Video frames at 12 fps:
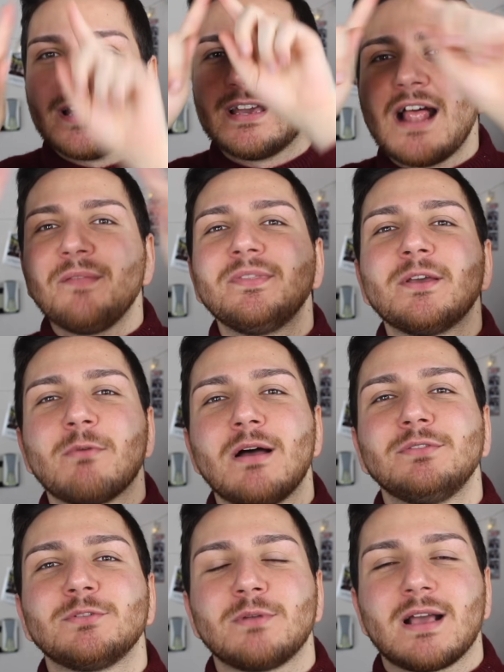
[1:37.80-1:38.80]
grande
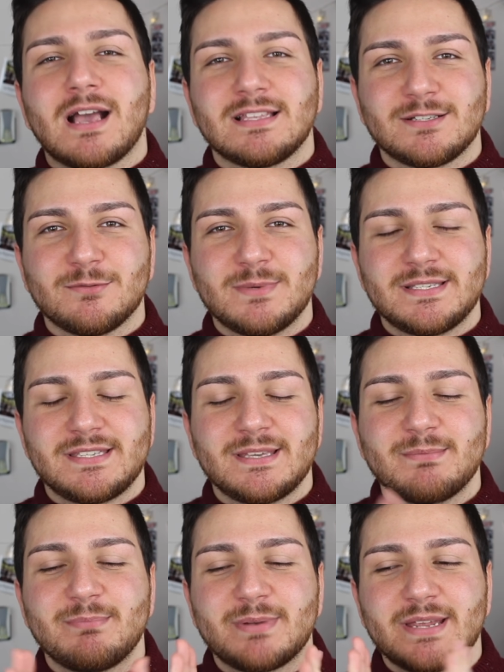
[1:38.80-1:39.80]
quanto una casa come
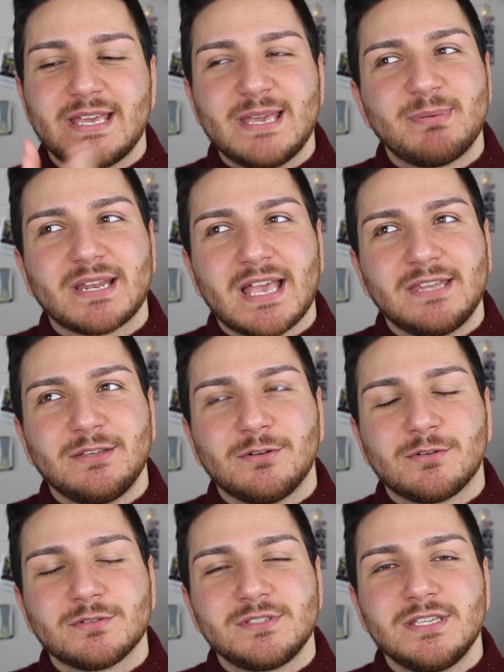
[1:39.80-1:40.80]
sempre. E perché
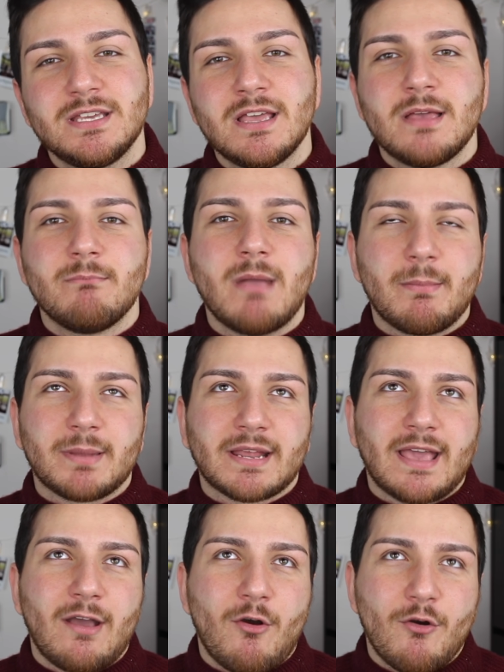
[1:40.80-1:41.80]
dico così? Beh,
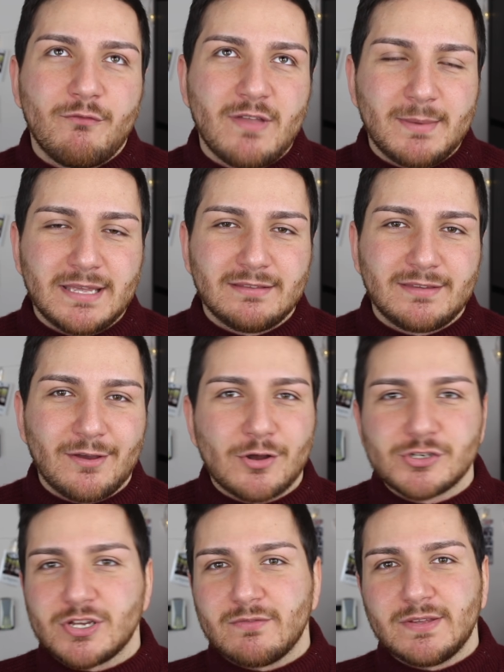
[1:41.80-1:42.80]
perché ovviamente
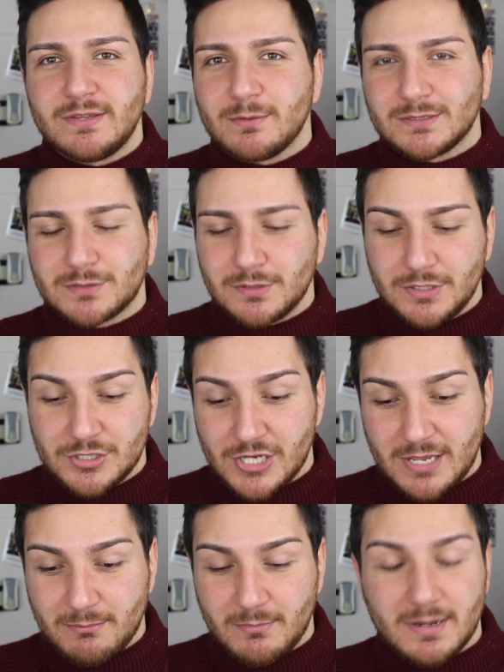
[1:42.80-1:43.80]
oggi è il 24
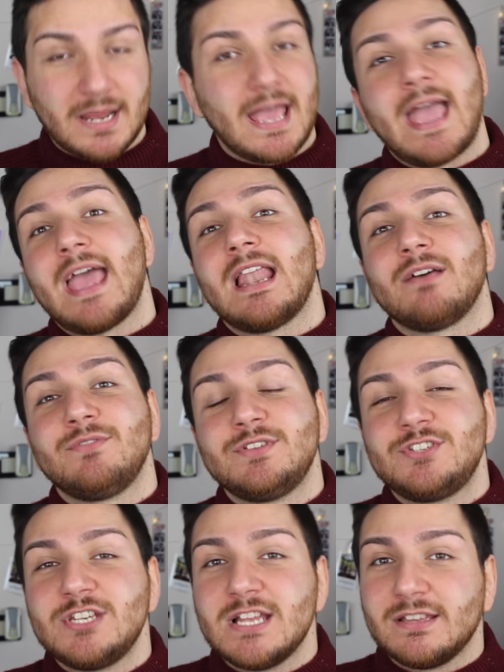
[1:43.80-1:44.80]
dicembre, è la
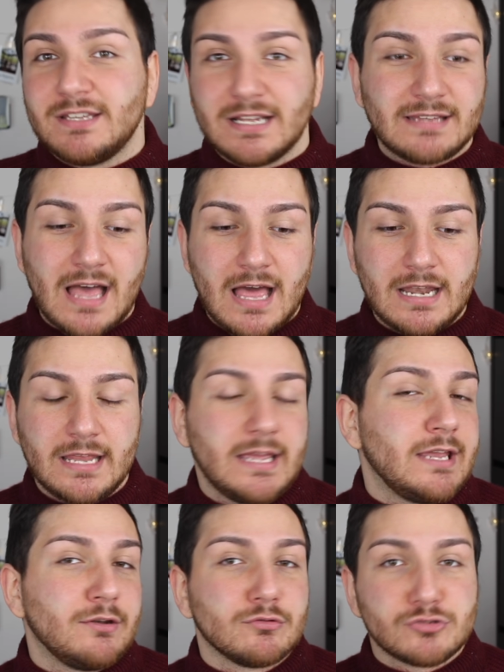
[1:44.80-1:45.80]
vigilia di
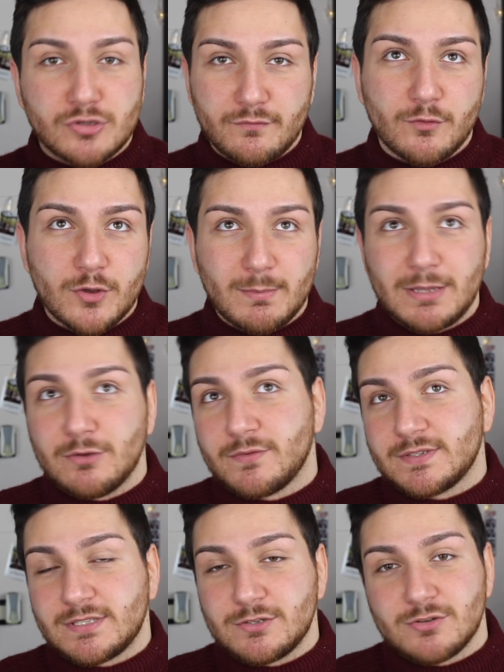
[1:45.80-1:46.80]
Natale e non so voi, ma io
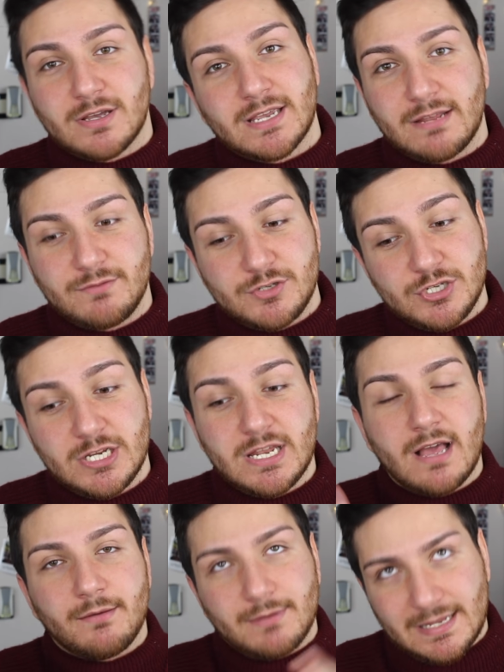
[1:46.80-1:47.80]
festeggio anche la
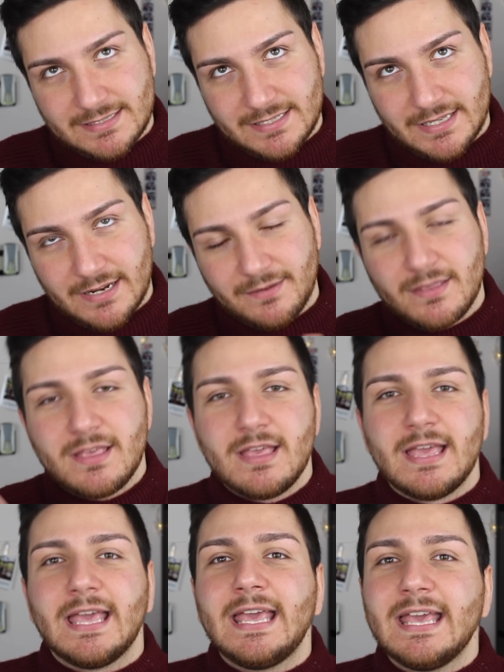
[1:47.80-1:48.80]
vigilia, la sera,
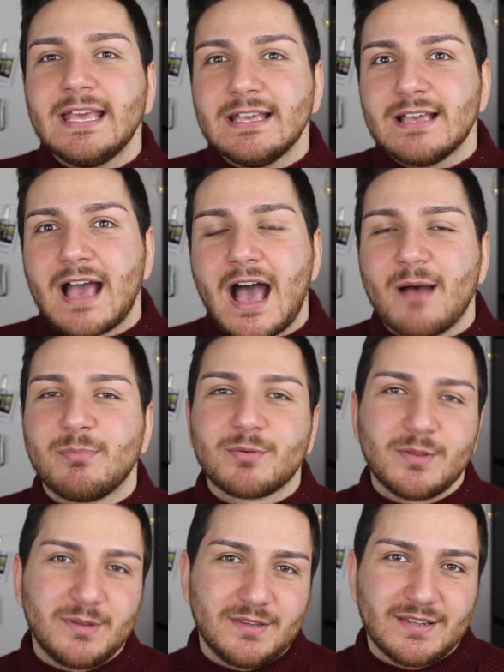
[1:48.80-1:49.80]
e apro
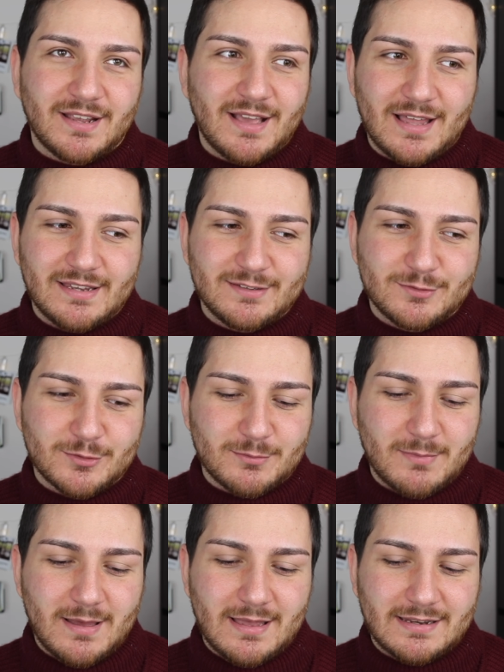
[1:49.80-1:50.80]
i regali,
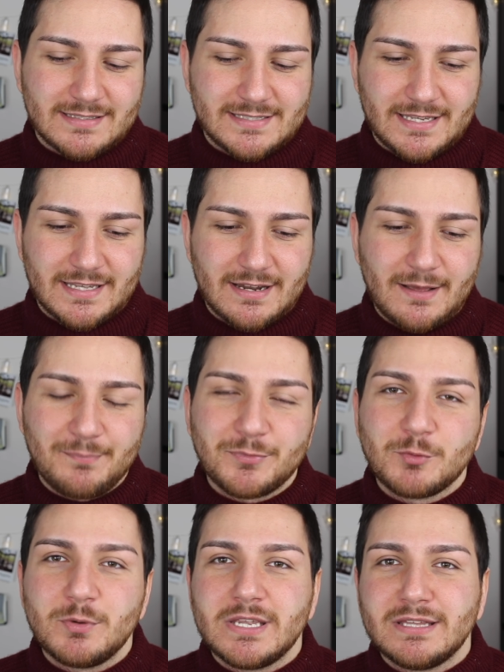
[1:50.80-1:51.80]
insomma, la sera.
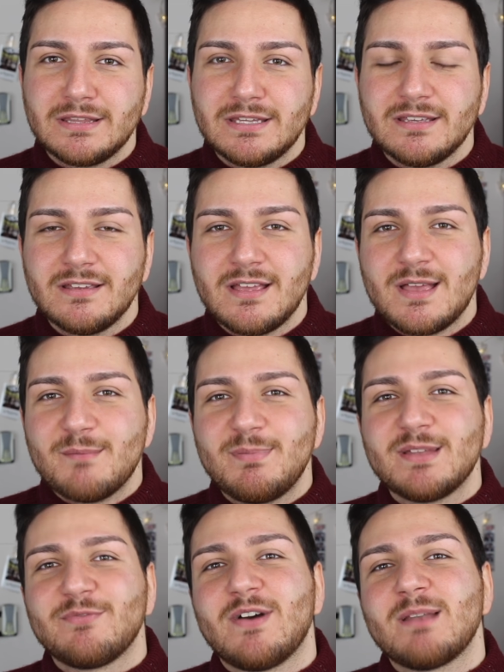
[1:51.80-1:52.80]
Quindi,
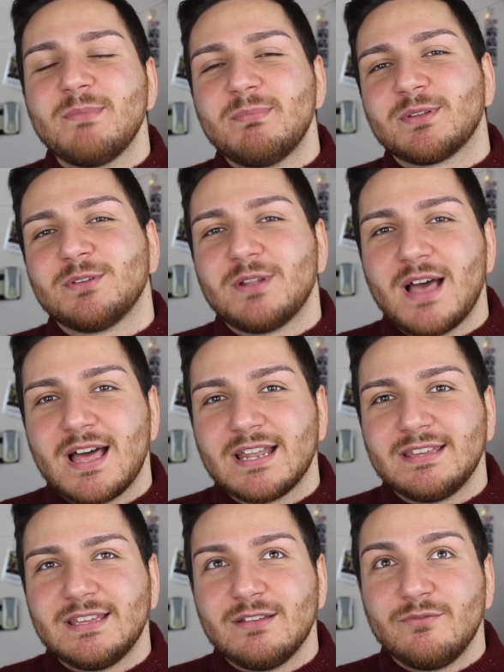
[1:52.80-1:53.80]
per farmi
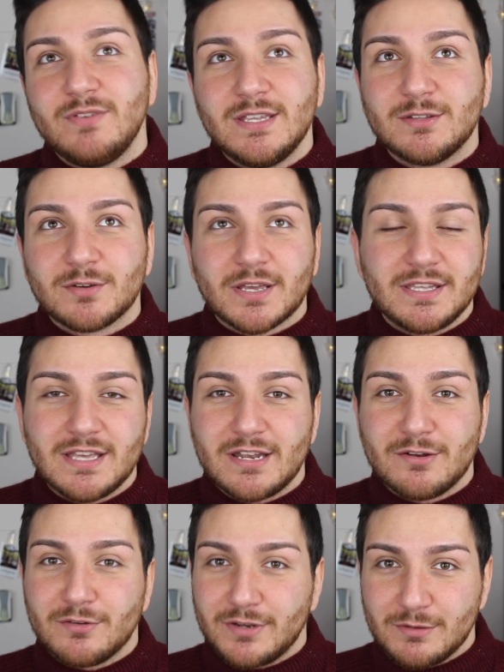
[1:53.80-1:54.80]
perdonare del video che ieri
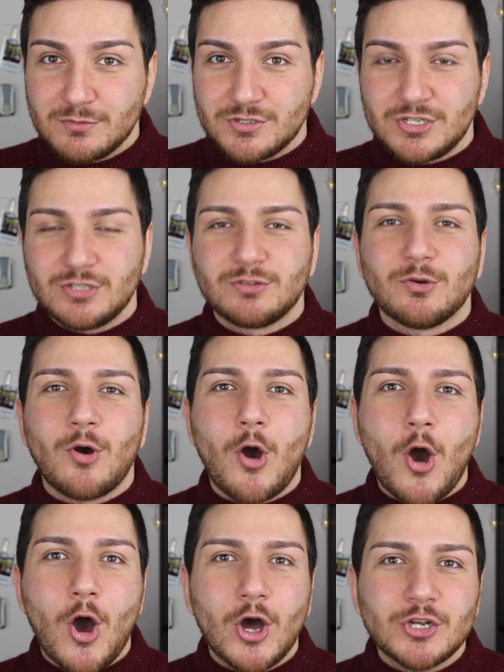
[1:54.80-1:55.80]
non è
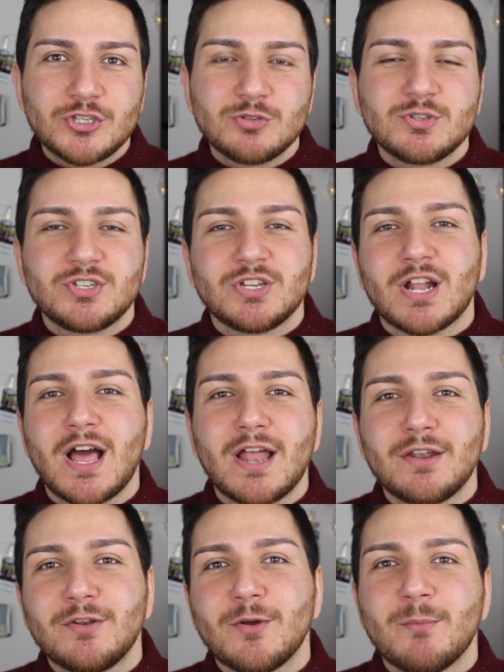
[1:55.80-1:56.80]
uscito, oggi
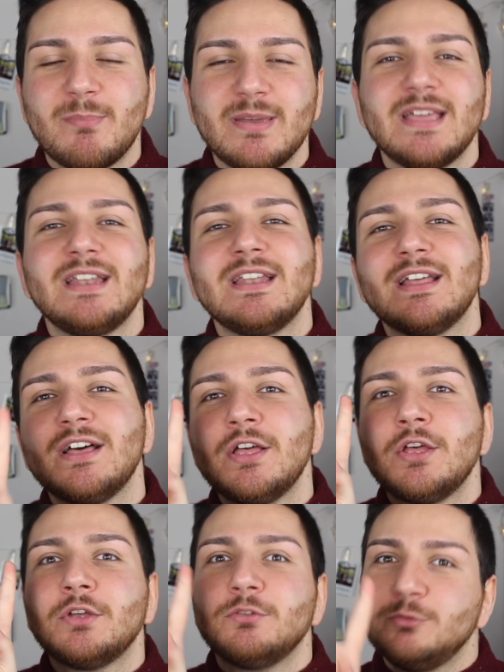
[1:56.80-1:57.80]
usciranno ben
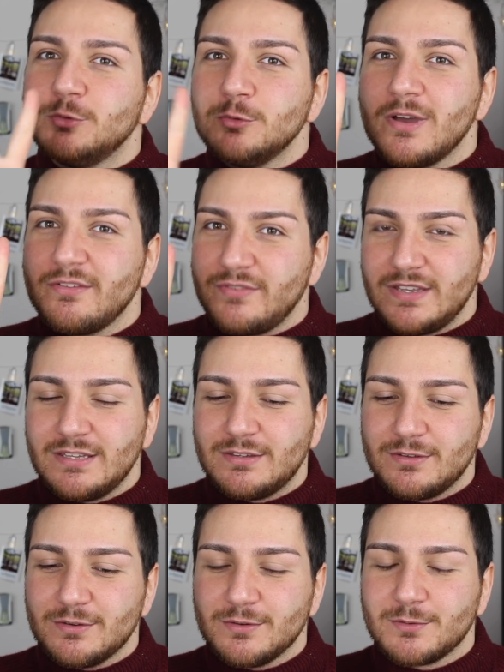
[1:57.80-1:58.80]
due
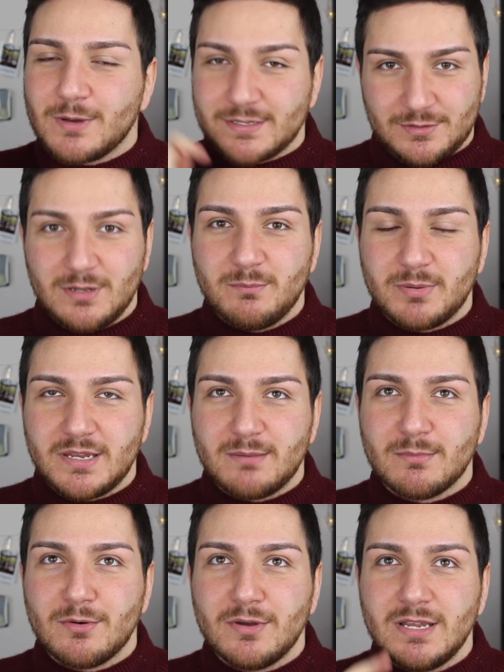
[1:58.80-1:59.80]
video, questo è il
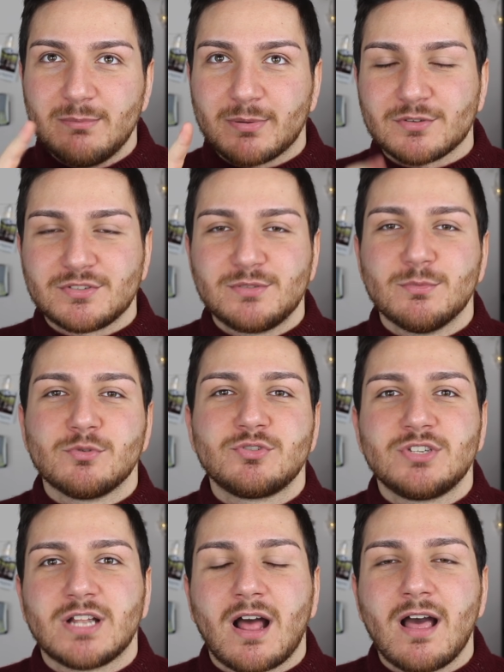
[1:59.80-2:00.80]
primo, il prossimo
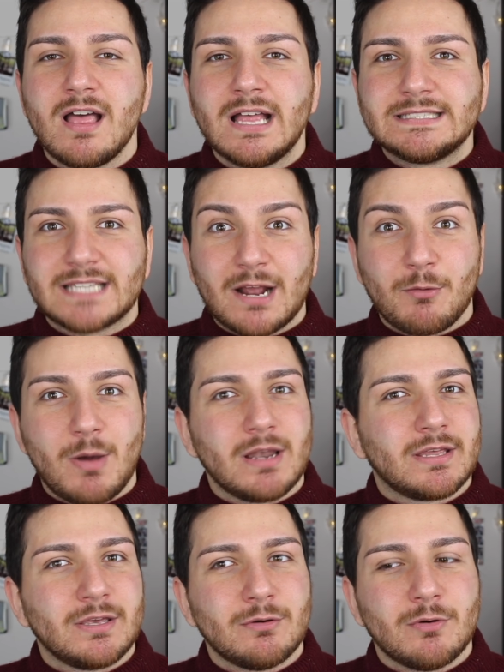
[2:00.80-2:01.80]
uscirà tra
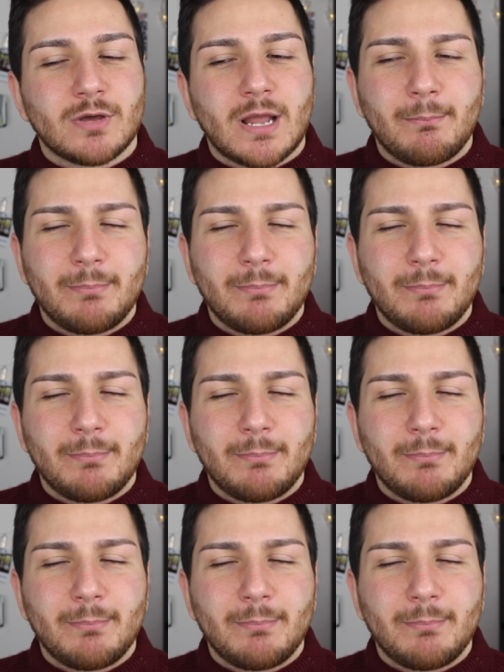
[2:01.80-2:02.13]
qualche ora,